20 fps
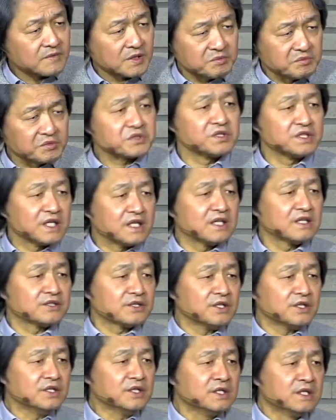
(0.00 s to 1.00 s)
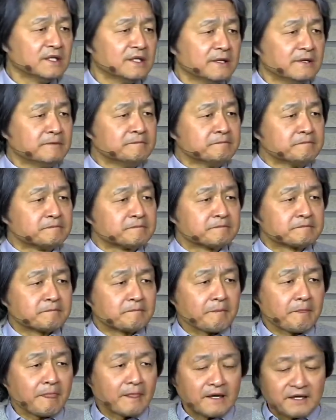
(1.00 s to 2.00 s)
무슨 얘기죠?
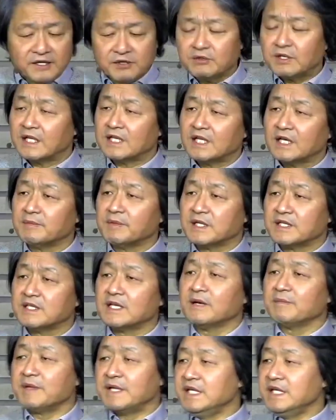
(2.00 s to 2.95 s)
그리고 난 다음에 그 다음에